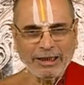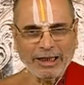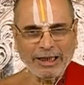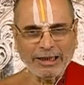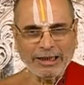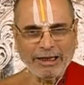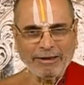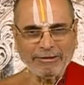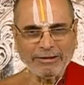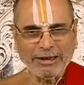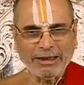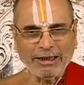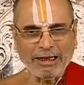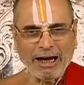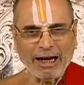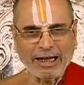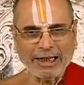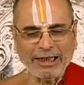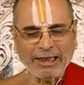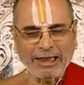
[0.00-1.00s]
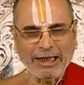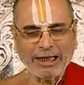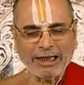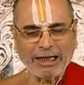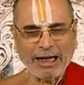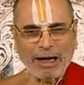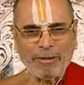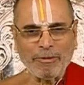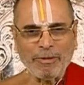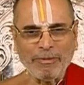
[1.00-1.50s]
அதாவது நாக்கிலே
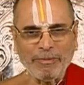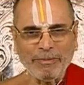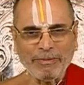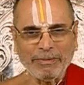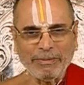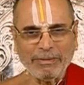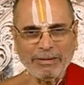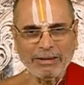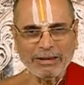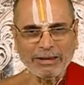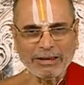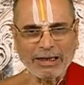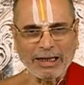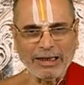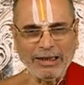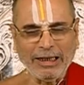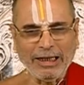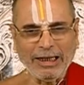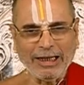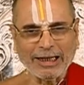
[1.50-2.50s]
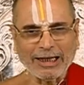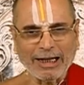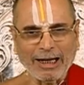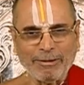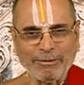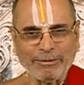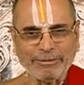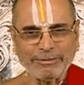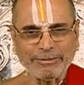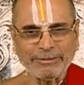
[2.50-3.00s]
காமம் கண்ணிலே
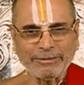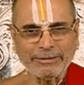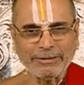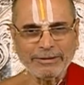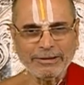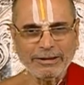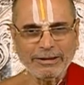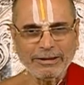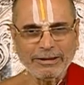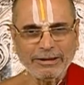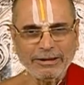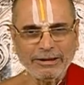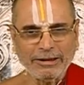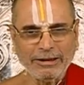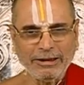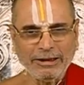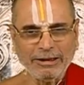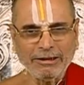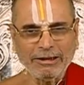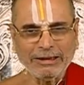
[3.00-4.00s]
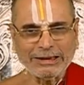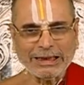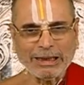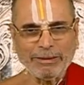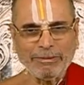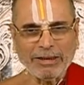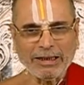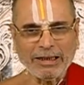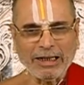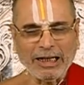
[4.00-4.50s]
காமம் இன்னும் சில
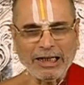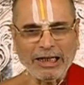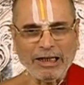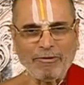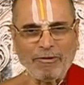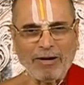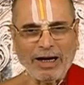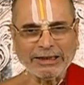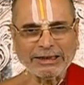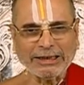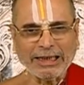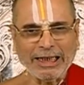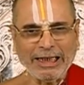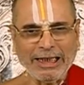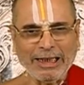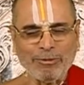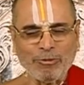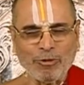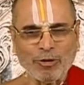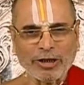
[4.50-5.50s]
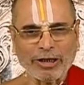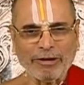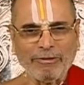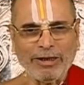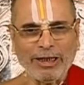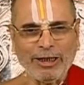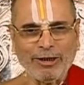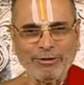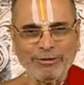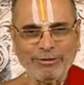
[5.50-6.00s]
பேர் நல்ல வாசனை முகர
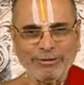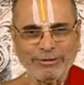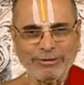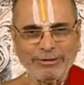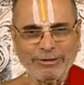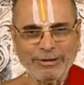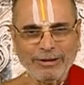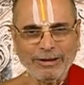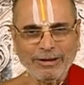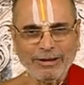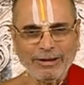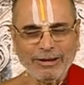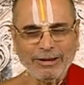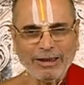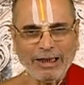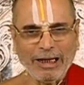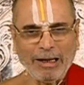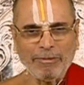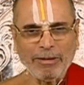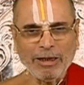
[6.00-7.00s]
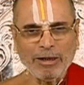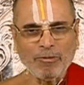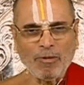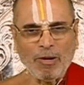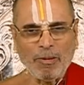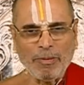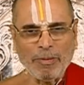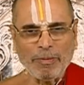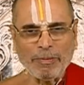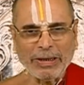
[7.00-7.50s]
வேண்டும் அப்படின்னு
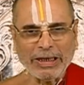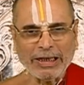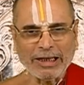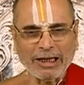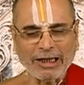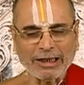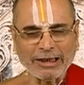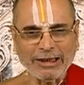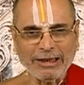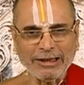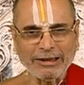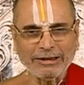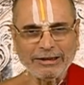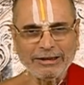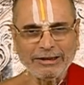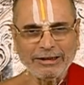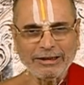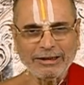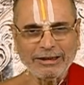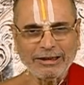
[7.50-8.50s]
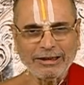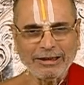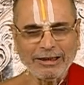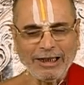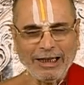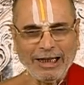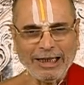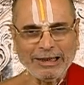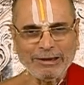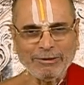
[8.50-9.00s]
மோப்பம் பிடிக்கிறாங்க
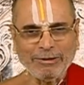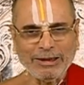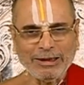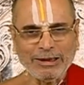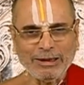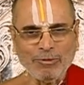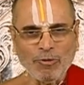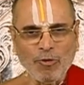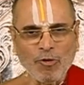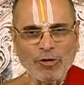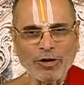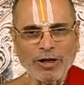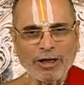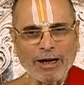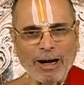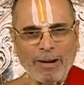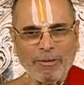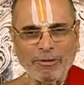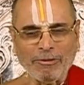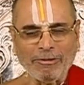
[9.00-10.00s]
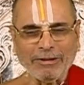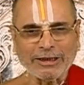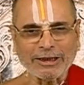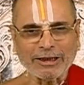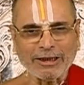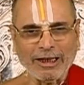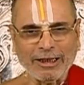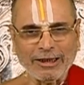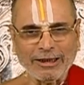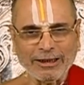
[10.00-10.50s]
அது வந்து மூக்கு காமம்னு
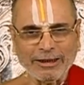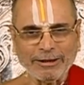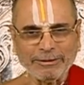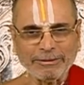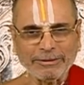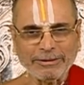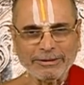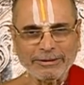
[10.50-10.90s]
வச்சுக்கலாம் நீங்கள்